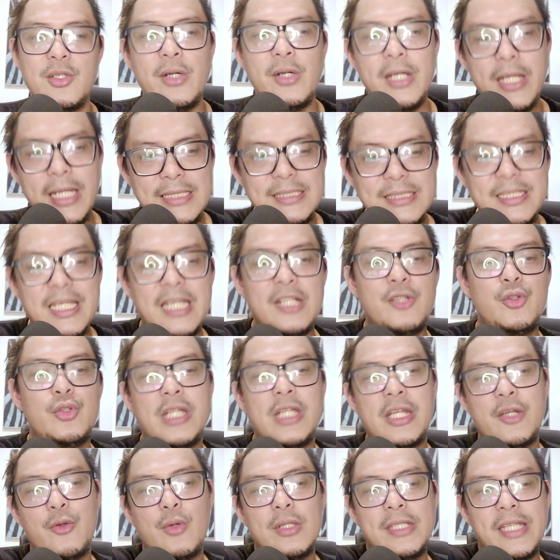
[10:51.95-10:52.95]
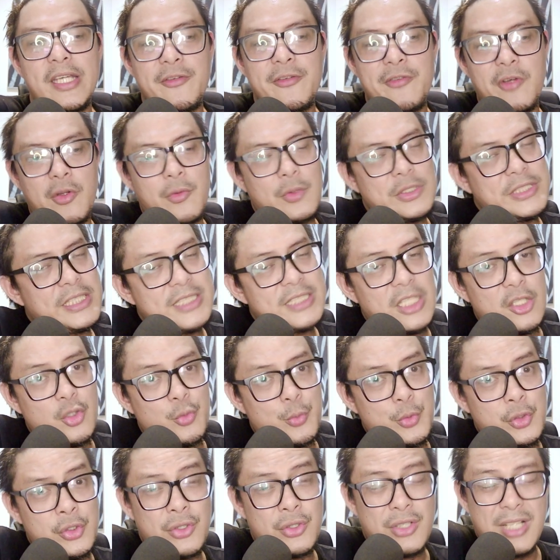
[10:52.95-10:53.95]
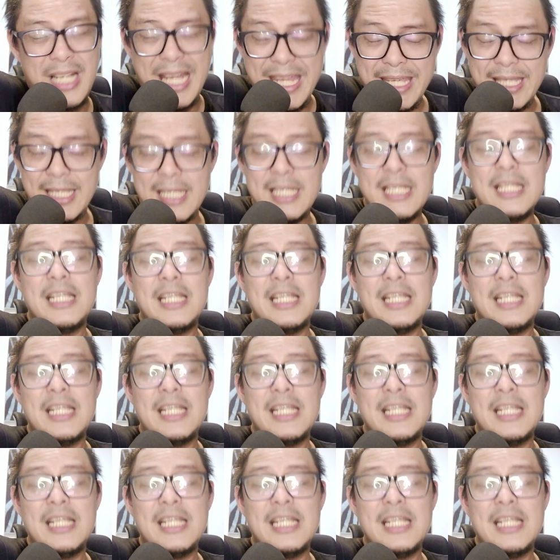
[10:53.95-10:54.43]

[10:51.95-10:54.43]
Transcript: Oke okay, guys, sekian dulu dari gue. Thank you for watching. Jangan lupa untuk like,